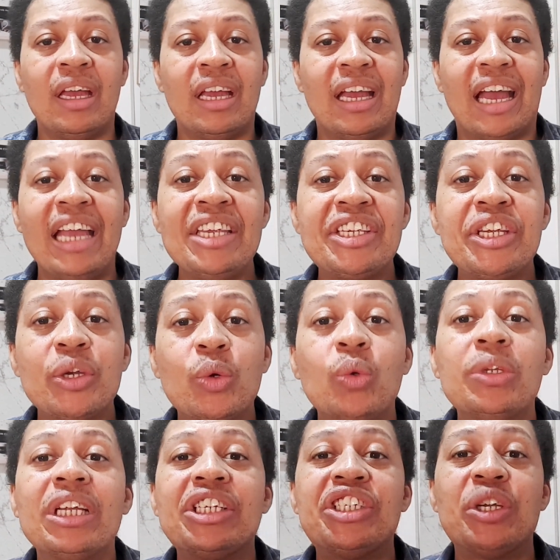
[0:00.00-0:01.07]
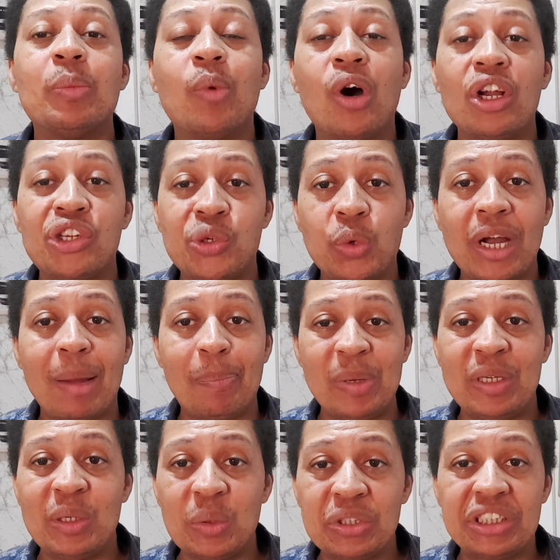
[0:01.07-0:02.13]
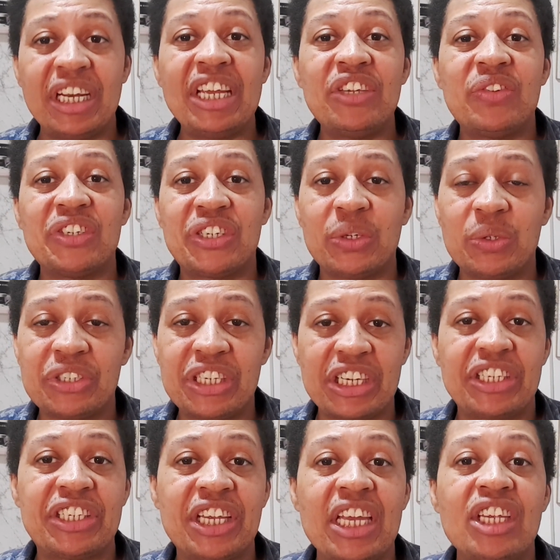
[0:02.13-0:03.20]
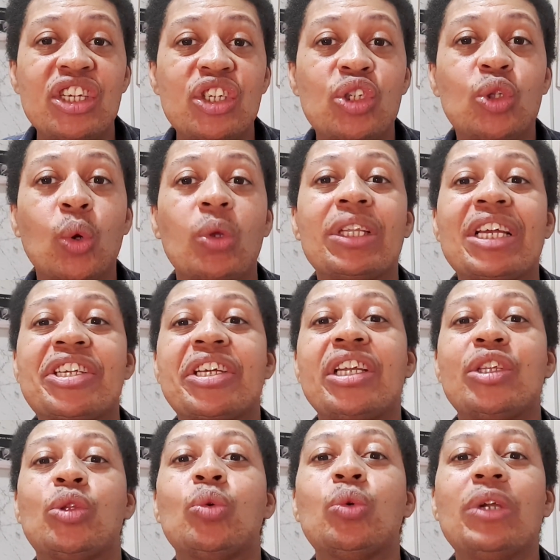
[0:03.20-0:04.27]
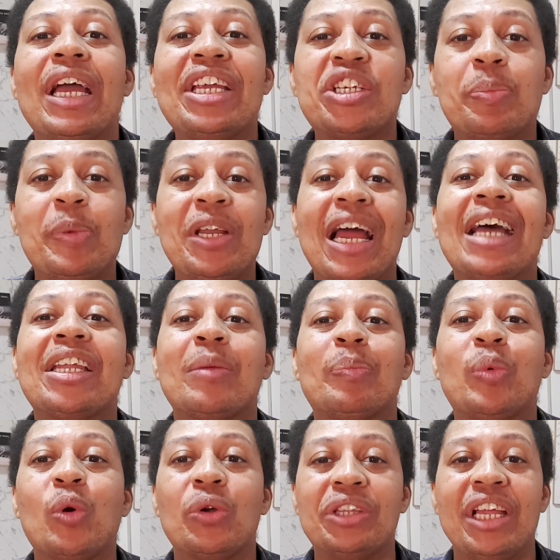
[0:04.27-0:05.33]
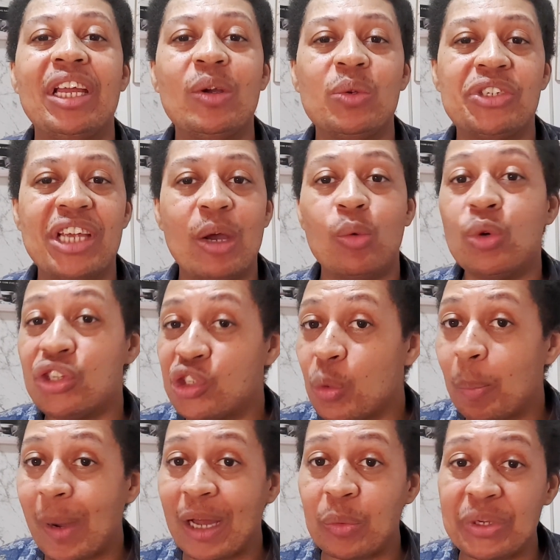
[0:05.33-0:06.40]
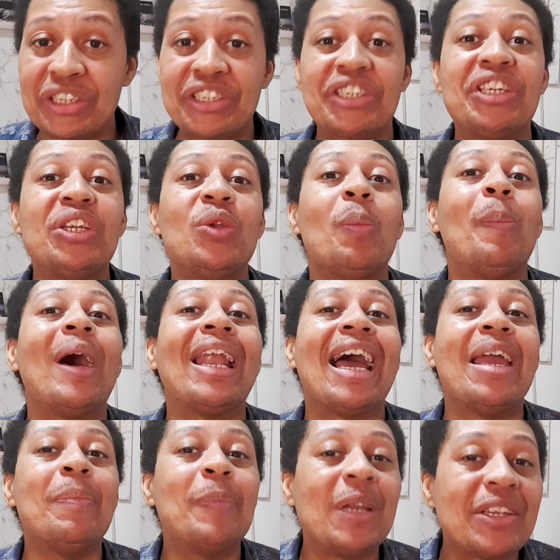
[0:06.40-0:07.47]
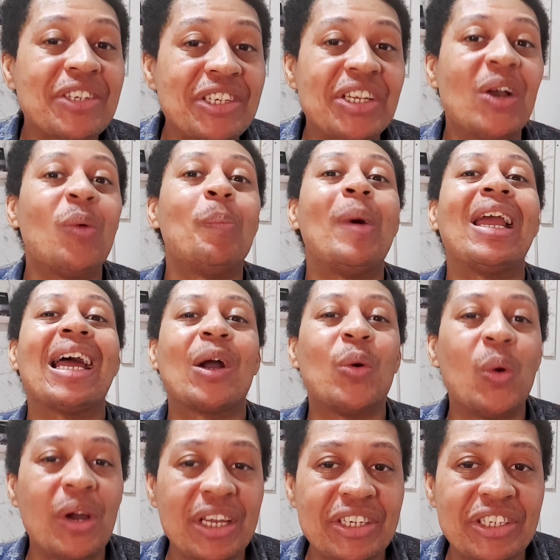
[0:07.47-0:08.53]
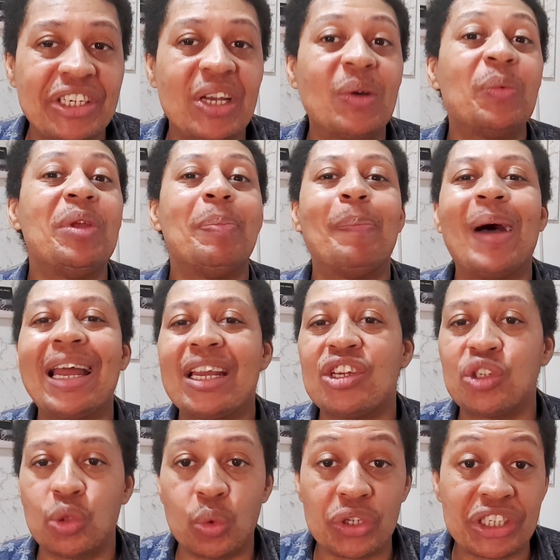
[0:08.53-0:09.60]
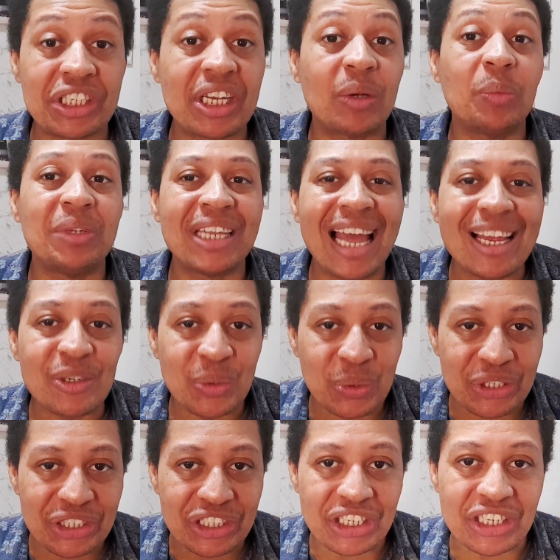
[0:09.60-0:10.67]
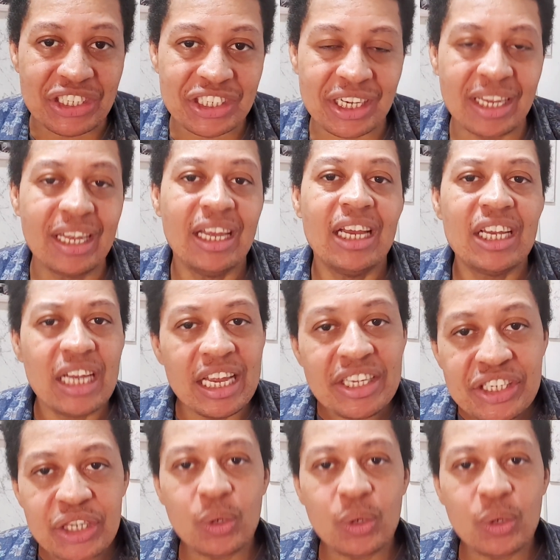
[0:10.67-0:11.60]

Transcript: Em 2 Timóteo capítulo 3, versículo 16, toda a escritura é inspirada por Deus e é útil para o ensino, para a repreensão, para a correção e para a instrução na justiça. Em 2